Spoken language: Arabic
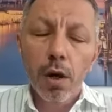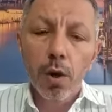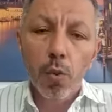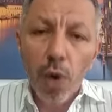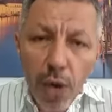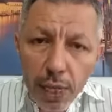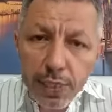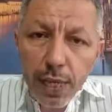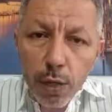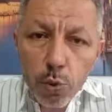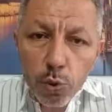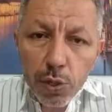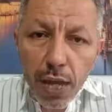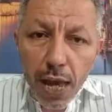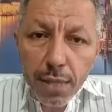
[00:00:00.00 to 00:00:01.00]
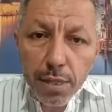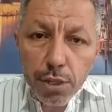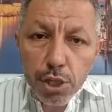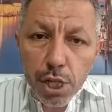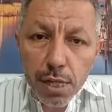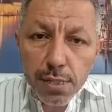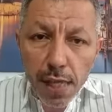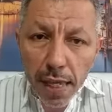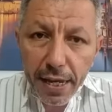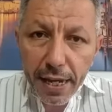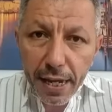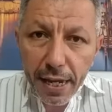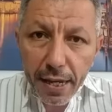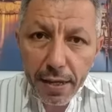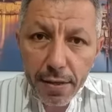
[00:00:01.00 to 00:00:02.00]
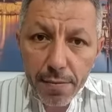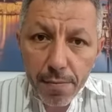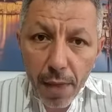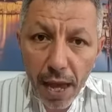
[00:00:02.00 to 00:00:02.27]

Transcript: وقد يكون هذا الشيء صحيح